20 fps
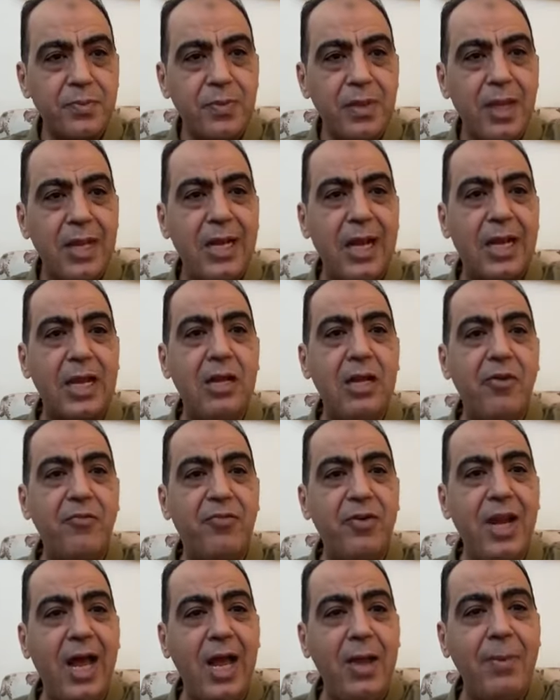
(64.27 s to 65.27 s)
لكن في
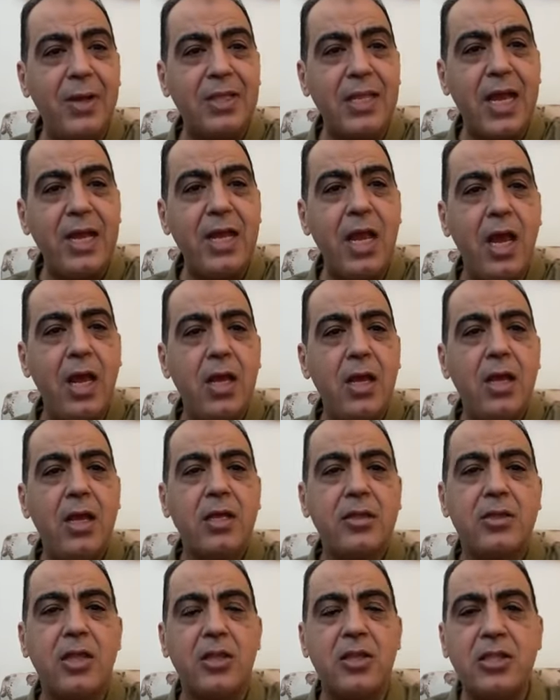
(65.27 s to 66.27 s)
لعيبه تانية
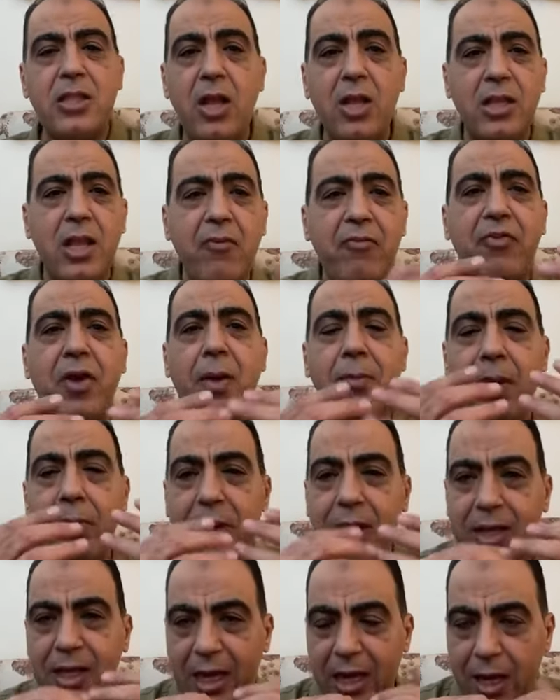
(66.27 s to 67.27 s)
تفهم ايه من
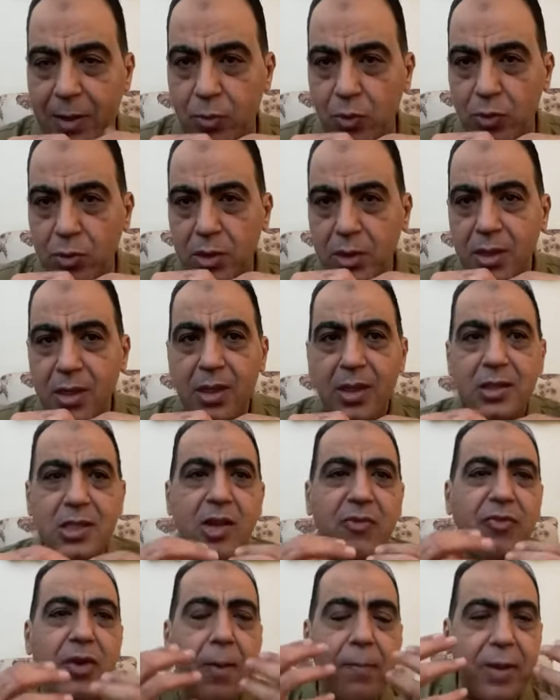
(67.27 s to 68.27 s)
كلامه
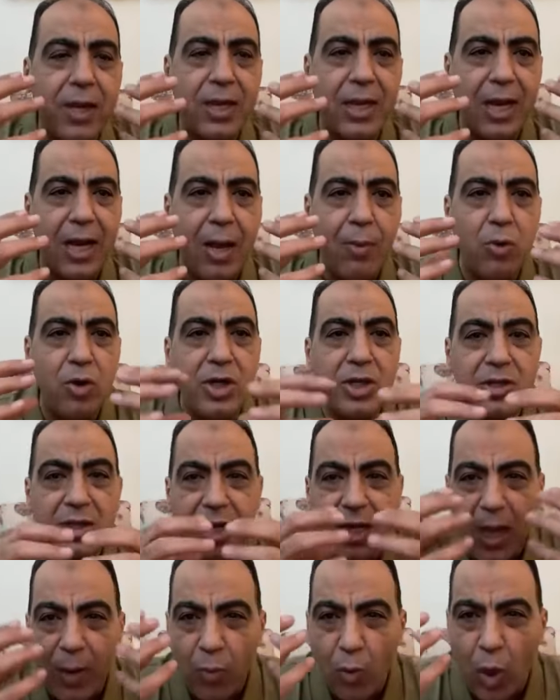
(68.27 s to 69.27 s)
تفهم من كلامه ان
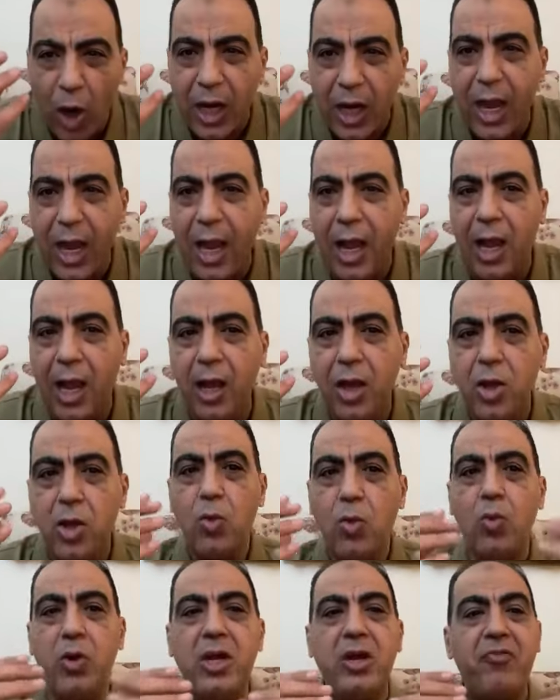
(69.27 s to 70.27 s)
الدنيا موجهه
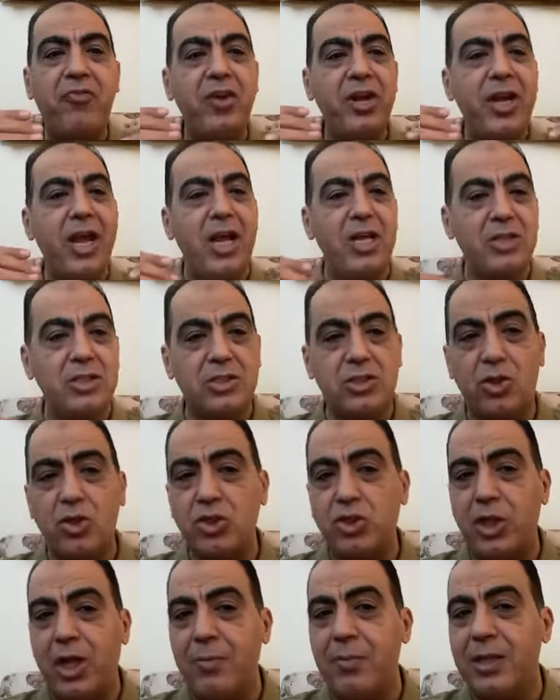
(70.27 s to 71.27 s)
وان في
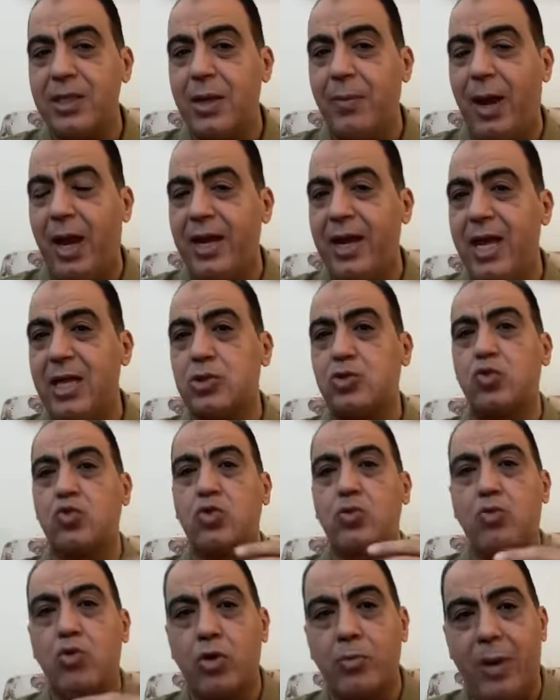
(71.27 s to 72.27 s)
السوشيال ميديا مع ناس
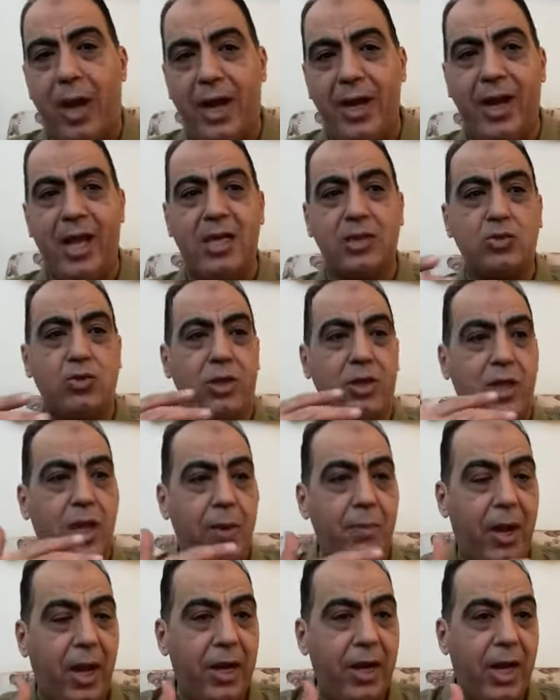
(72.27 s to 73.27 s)
والجمهور مع ناس والحكايه
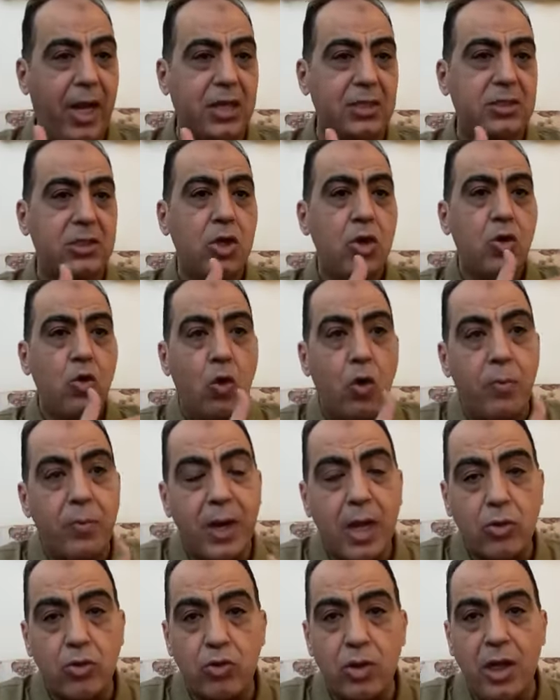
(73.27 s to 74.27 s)
مع ناس
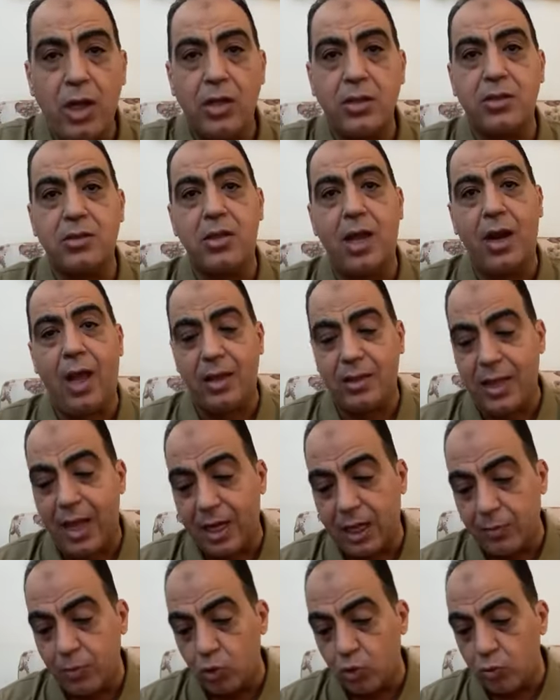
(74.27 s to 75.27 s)
ومراته طلعت طالعه تهاجم
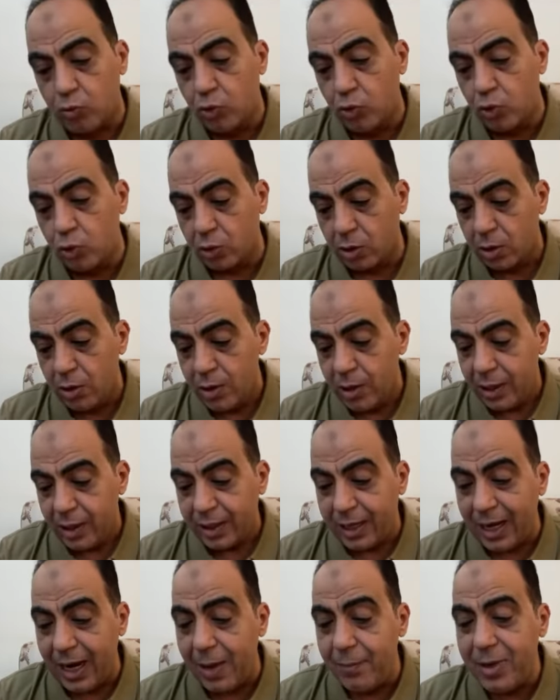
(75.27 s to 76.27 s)
الجمهور
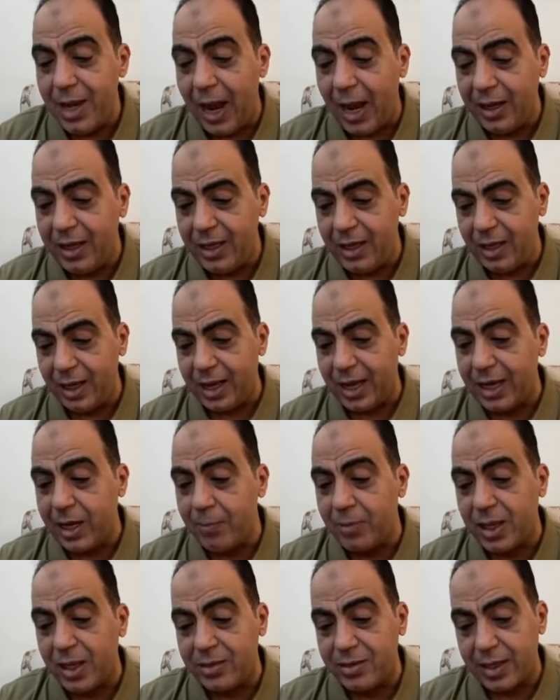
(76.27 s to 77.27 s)
كلام يعني غريب
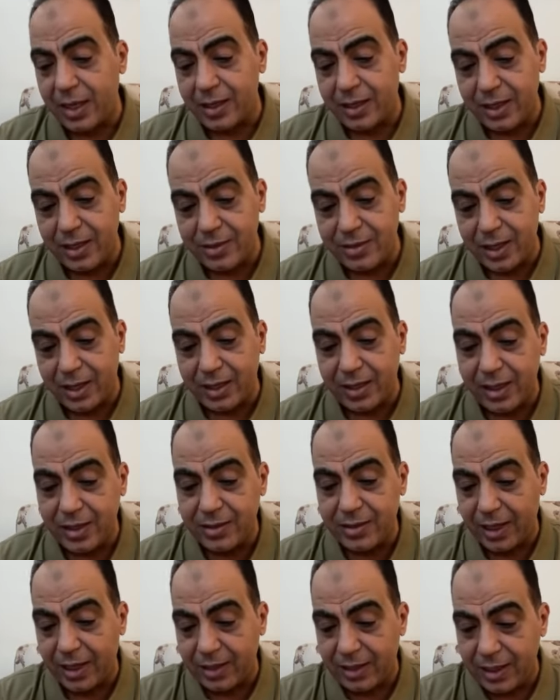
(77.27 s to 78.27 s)
جدا جدا جدا
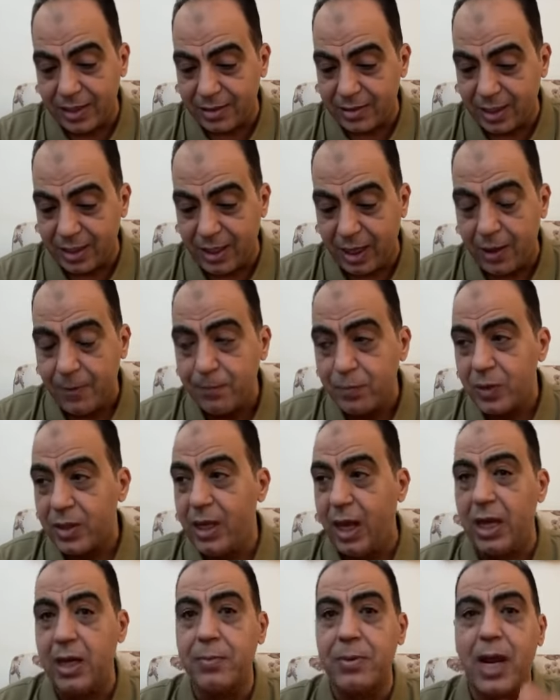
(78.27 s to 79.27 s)
جدا يعني
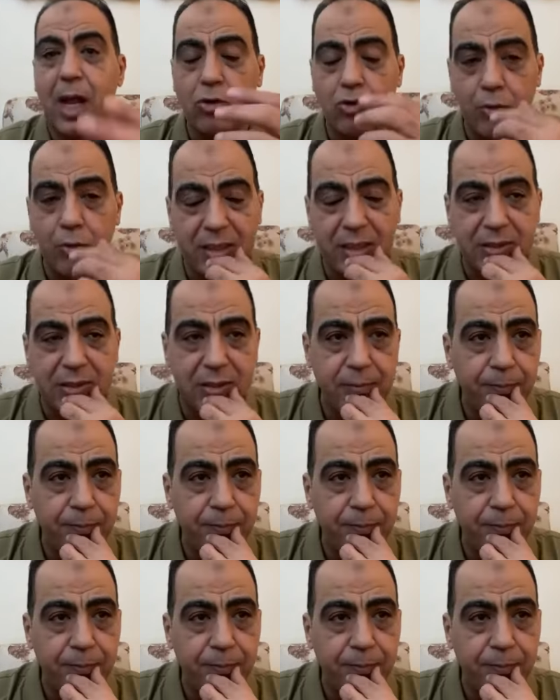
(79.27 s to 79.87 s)
يعني مراته مثلا